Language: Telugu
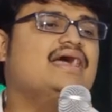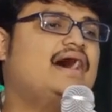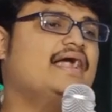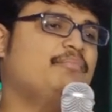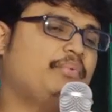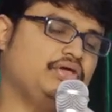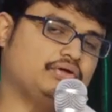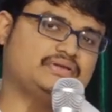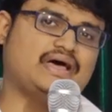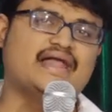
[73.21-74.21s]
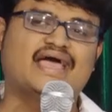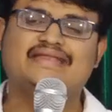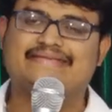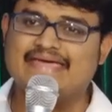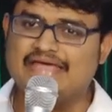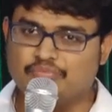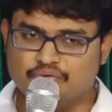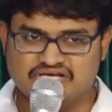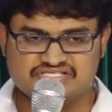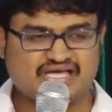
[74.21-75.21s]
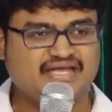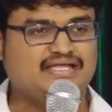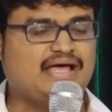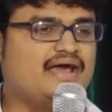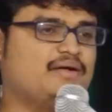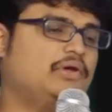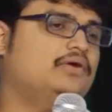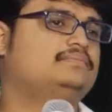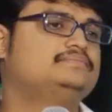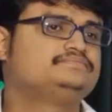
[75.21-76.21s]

గడప యొద్ అనగా దేవుని సన్నిధానములో